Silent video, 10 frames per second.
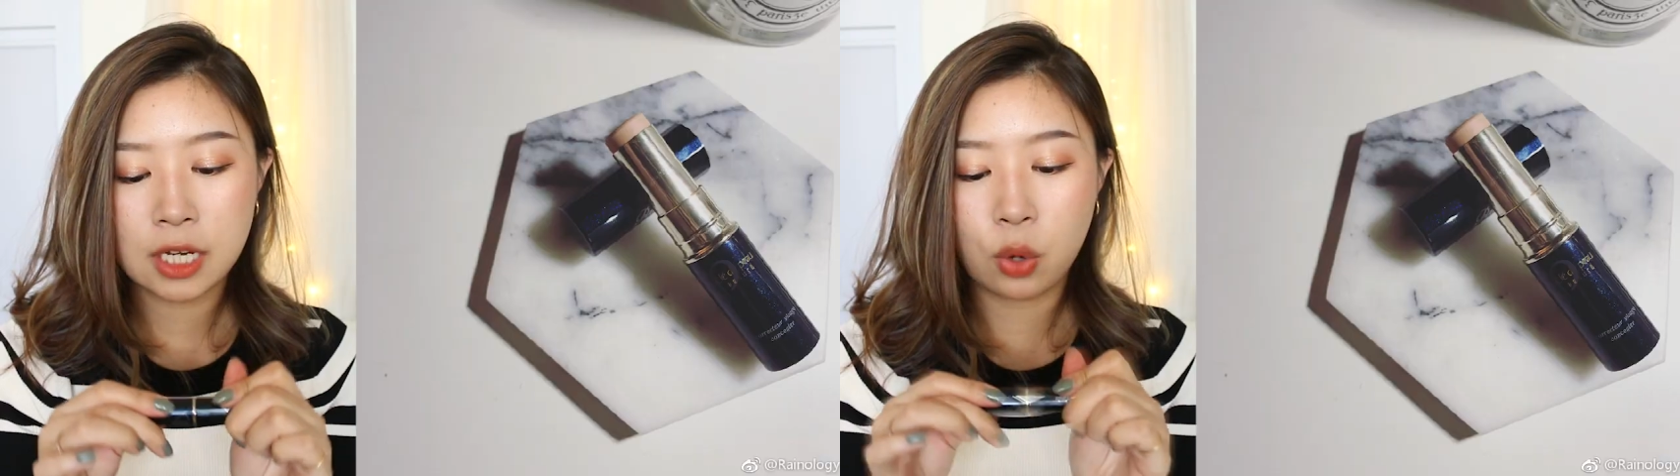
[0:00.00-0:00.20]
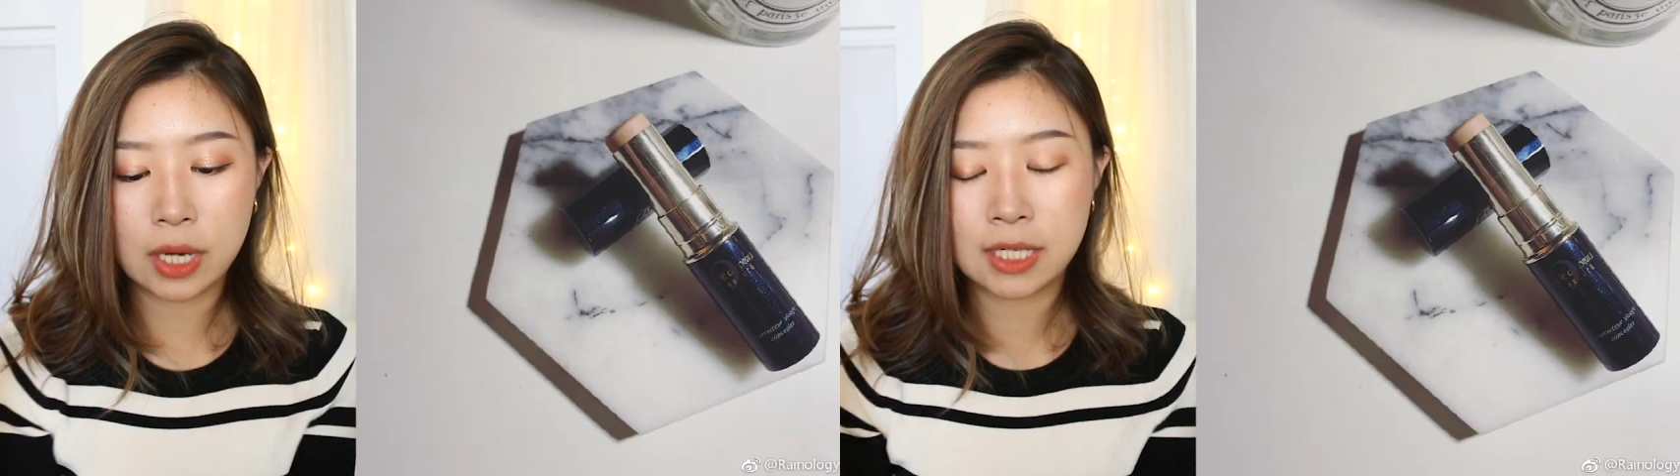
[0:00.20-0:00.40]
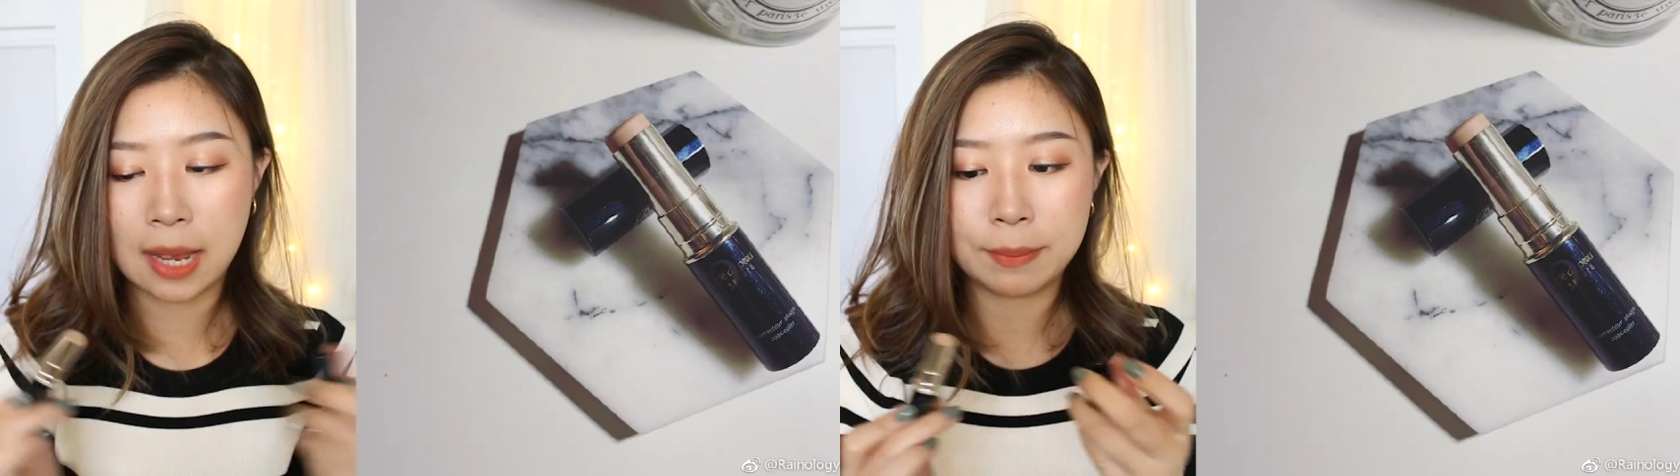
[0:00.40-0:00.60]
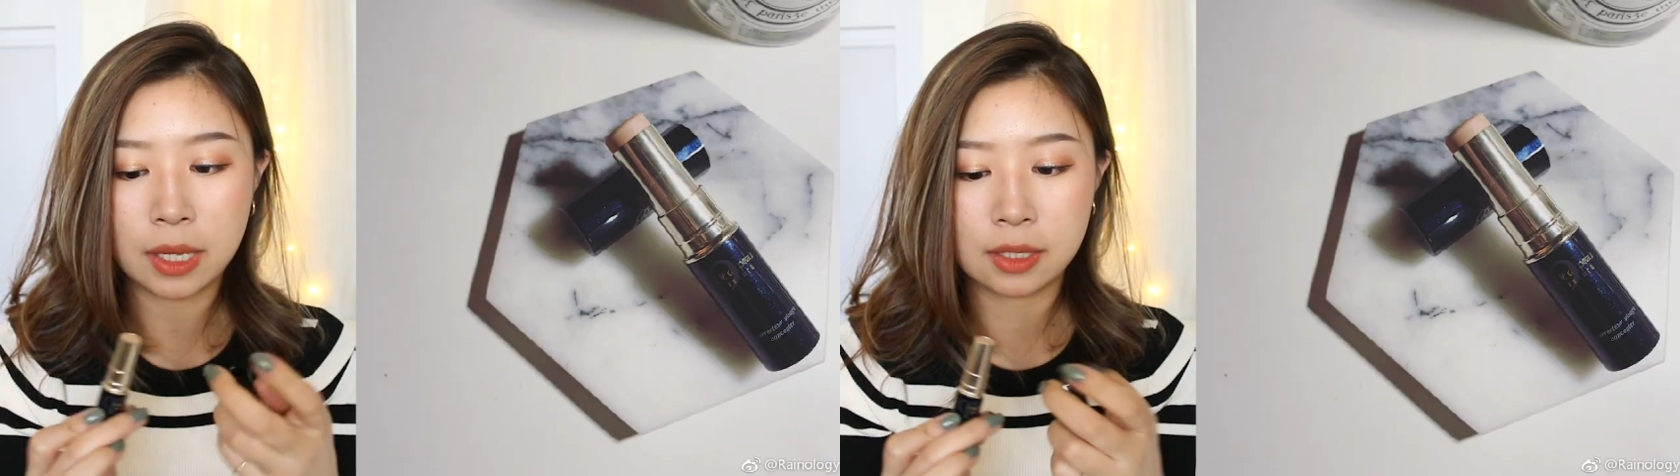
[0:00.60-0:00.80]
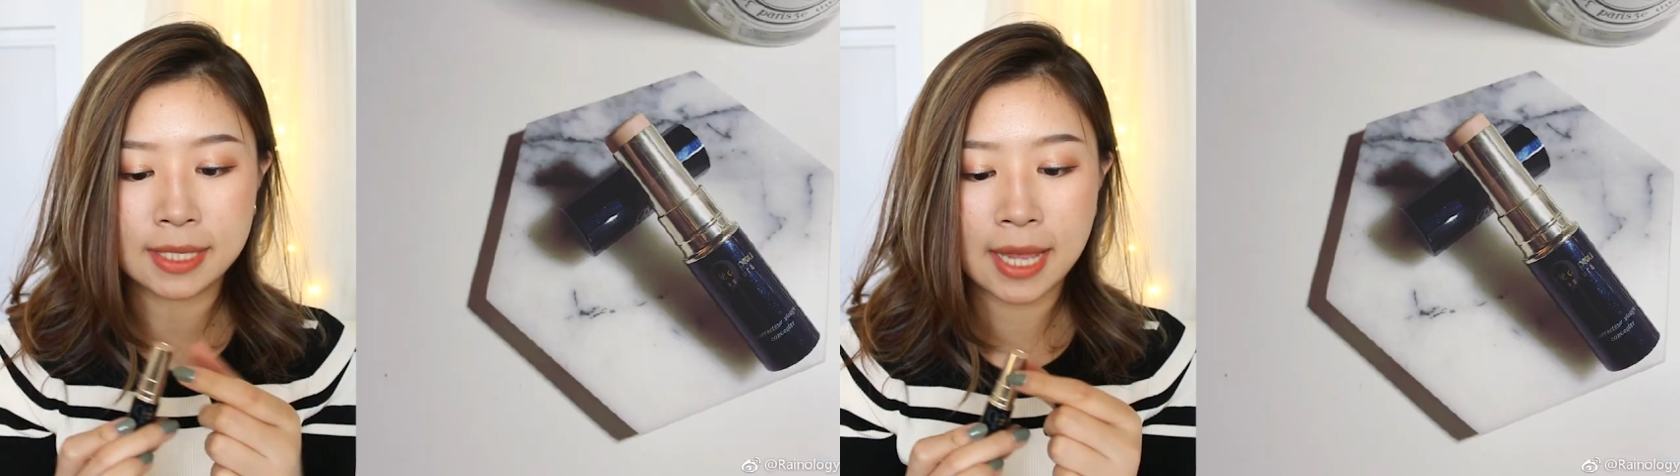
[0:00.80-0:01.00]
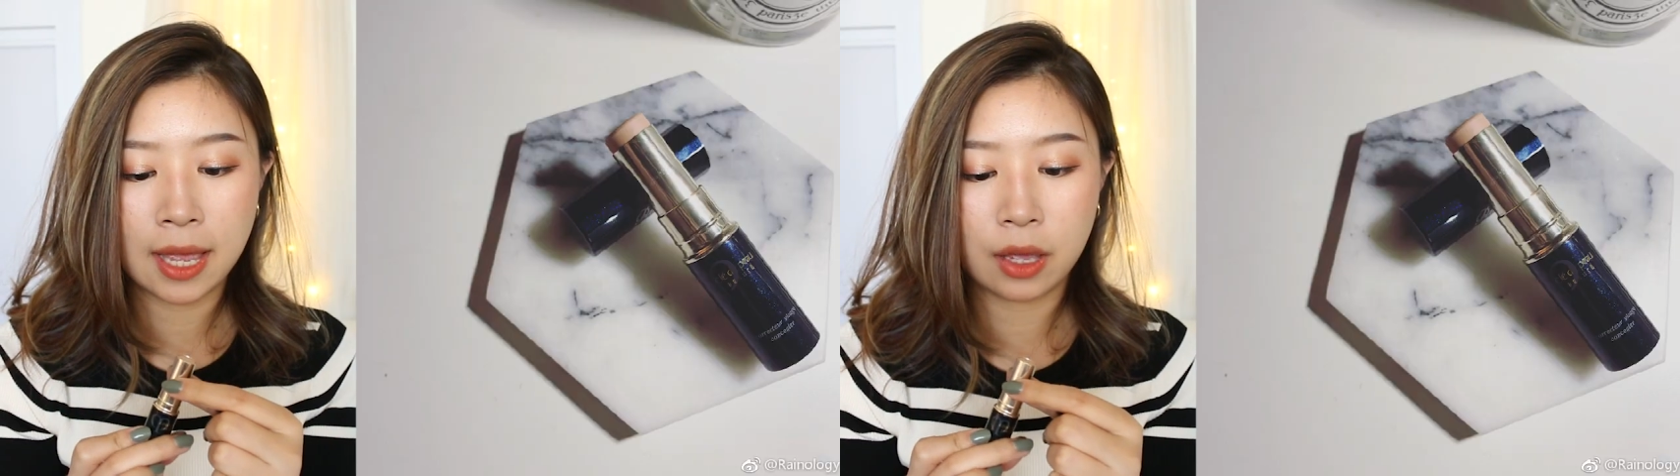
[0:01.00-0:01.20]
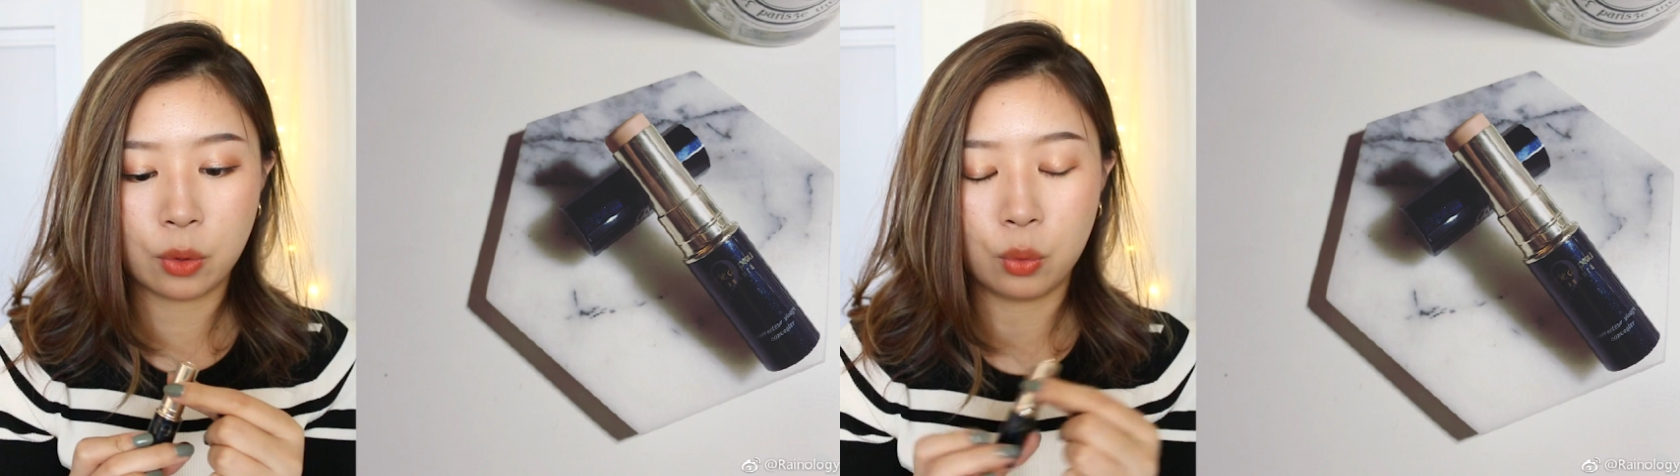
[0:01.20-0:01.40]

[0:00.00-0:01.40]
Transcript: 这款产品在